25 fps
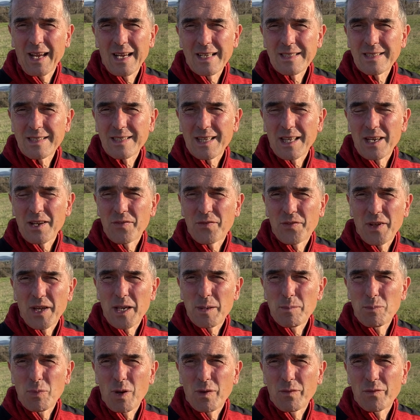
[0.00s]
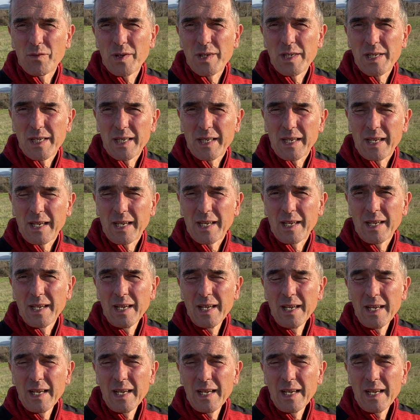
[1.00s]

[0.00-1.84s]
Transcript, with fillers: a stare fermo, a venire,